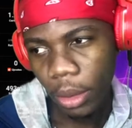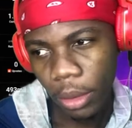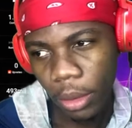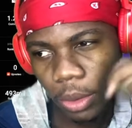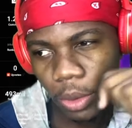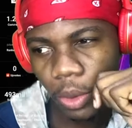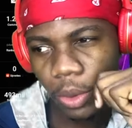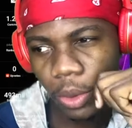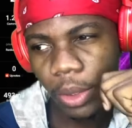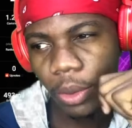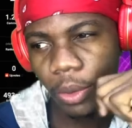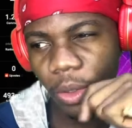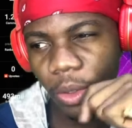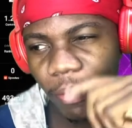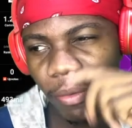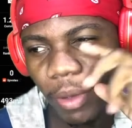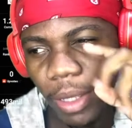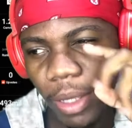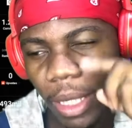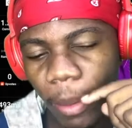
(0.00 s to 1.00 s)
Se se eu
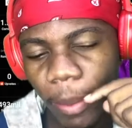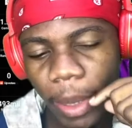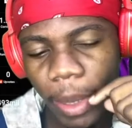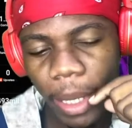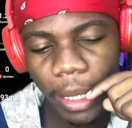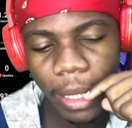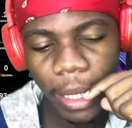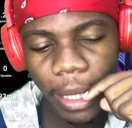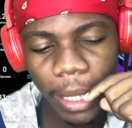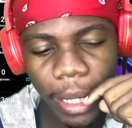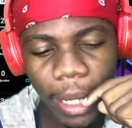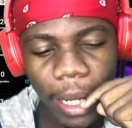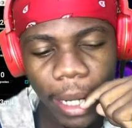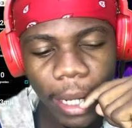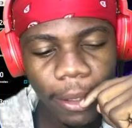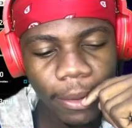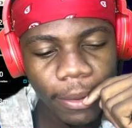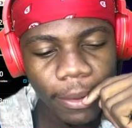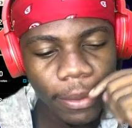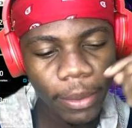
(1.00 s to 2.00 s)
TV também aqui
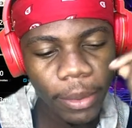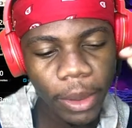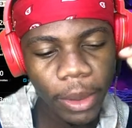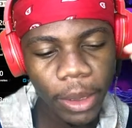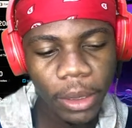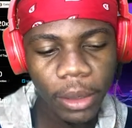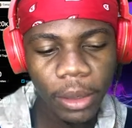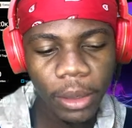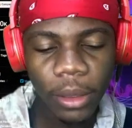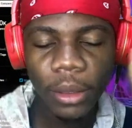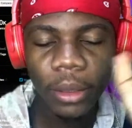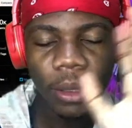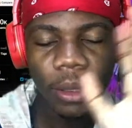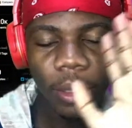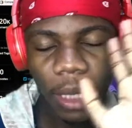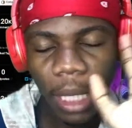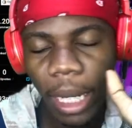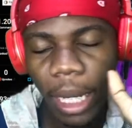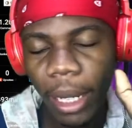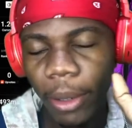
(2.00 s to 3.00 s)
errado.
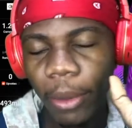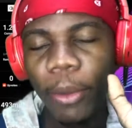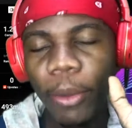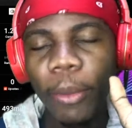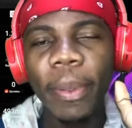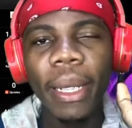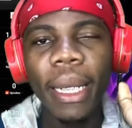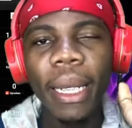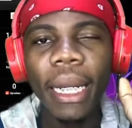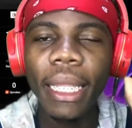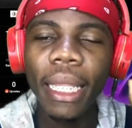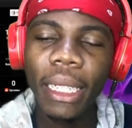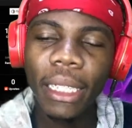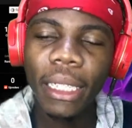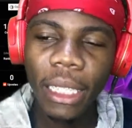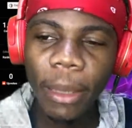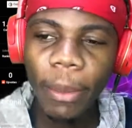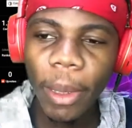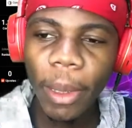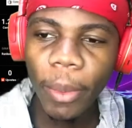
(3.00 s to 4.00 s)
Tá, o Pilar da
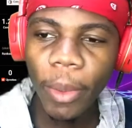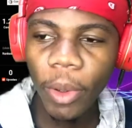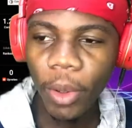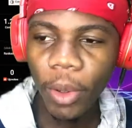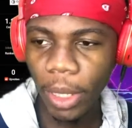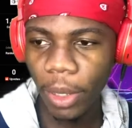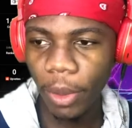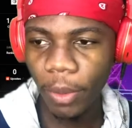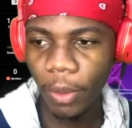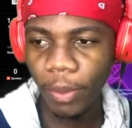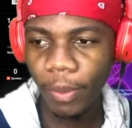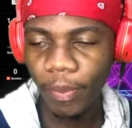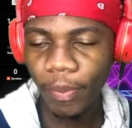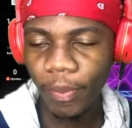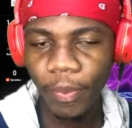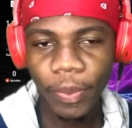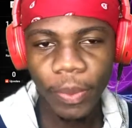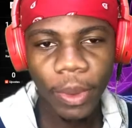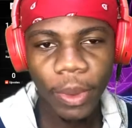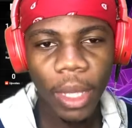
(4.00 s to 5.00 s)
Chama morreu.
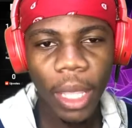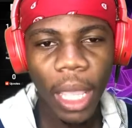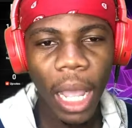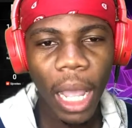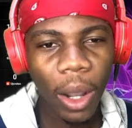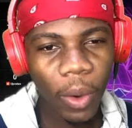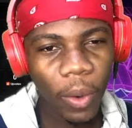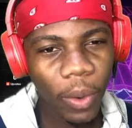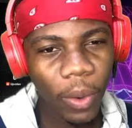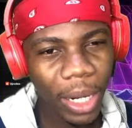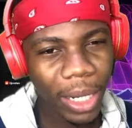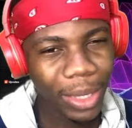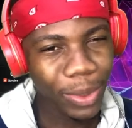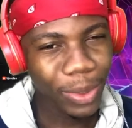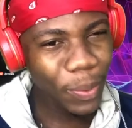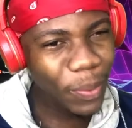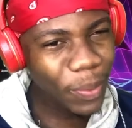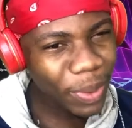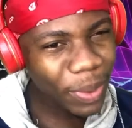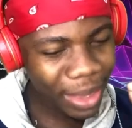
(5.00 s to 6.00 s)
Agora,
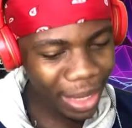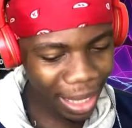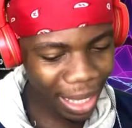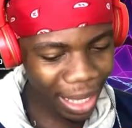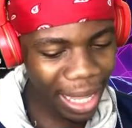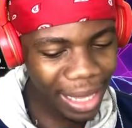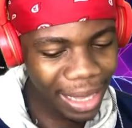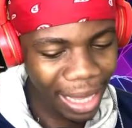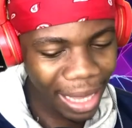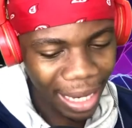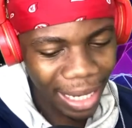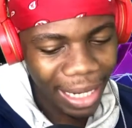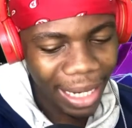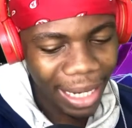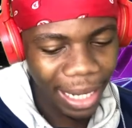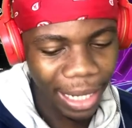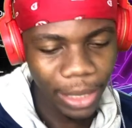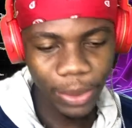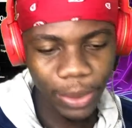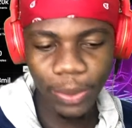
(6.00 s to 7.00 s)
do nada ele
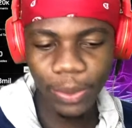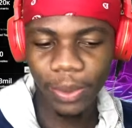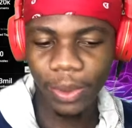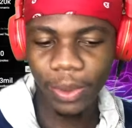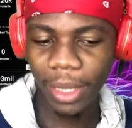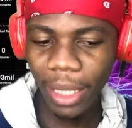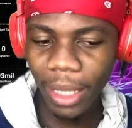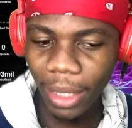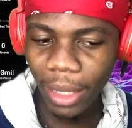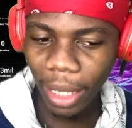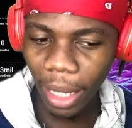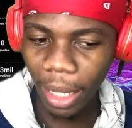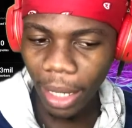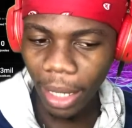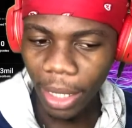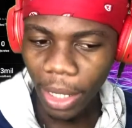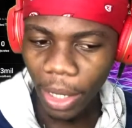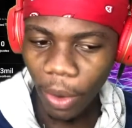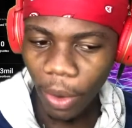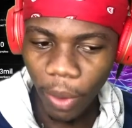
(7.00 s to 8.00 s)
ressuscita
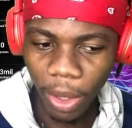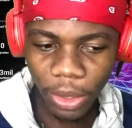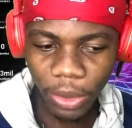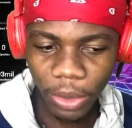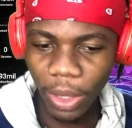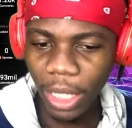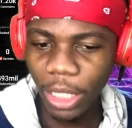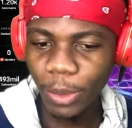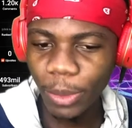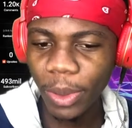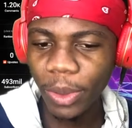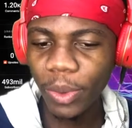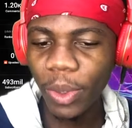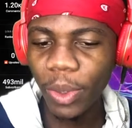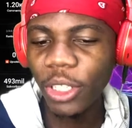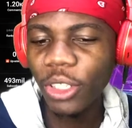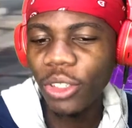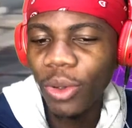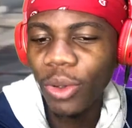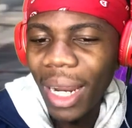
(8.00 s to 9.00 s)
eu acho que as
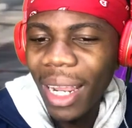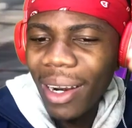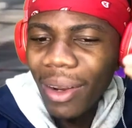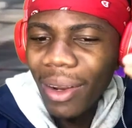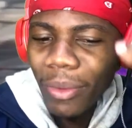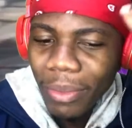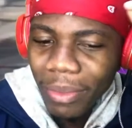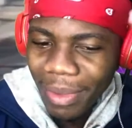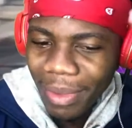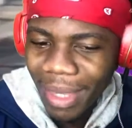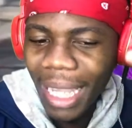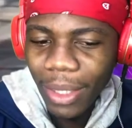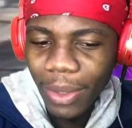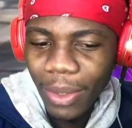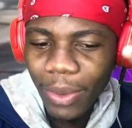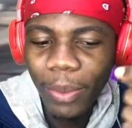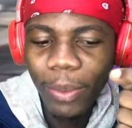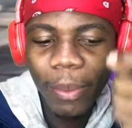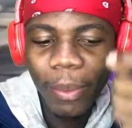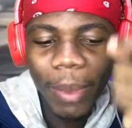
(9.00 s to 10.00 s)
pessoas choraram
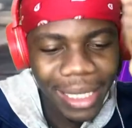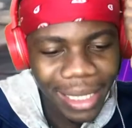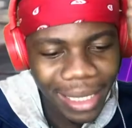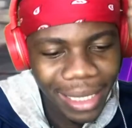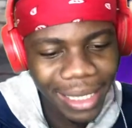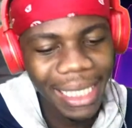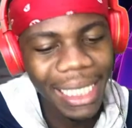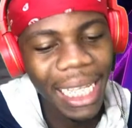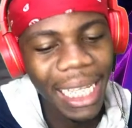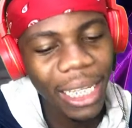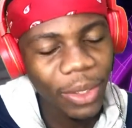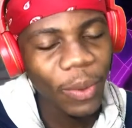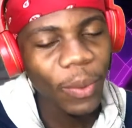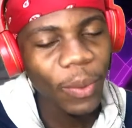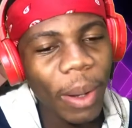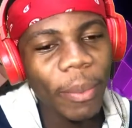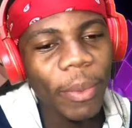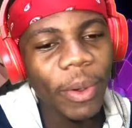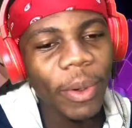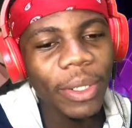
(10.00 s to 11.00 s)
tanto, mas Olá, tanto
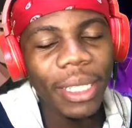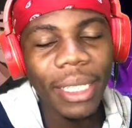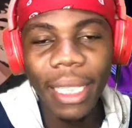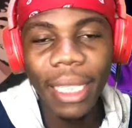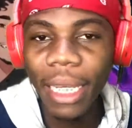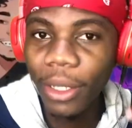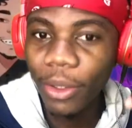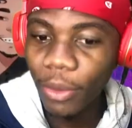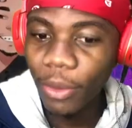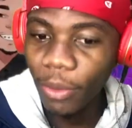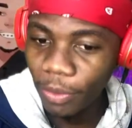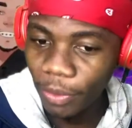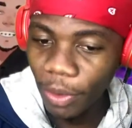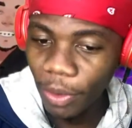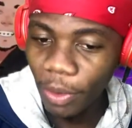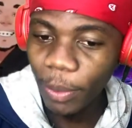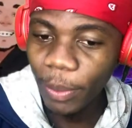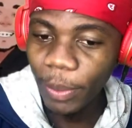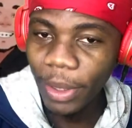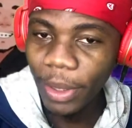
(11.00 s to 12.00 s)
morte dele no
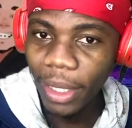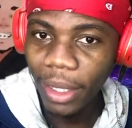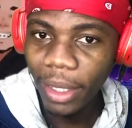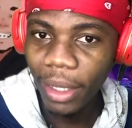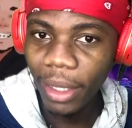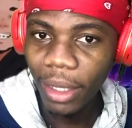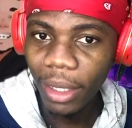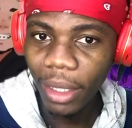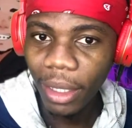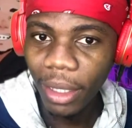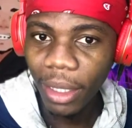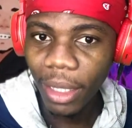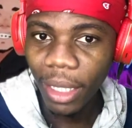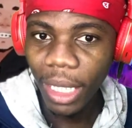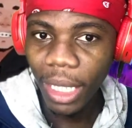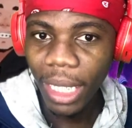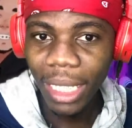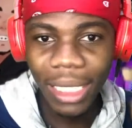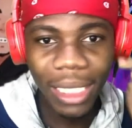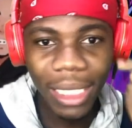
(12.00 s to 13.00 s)
filme, conhece, é
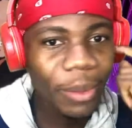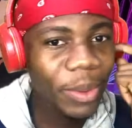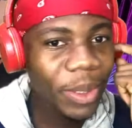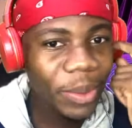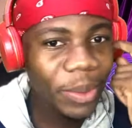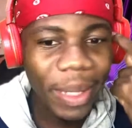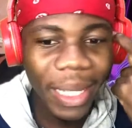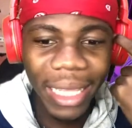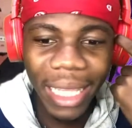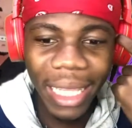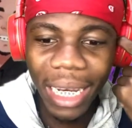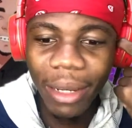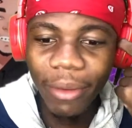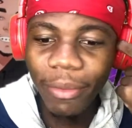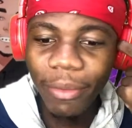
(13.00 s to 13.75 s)
Matoso, que simplesmente ele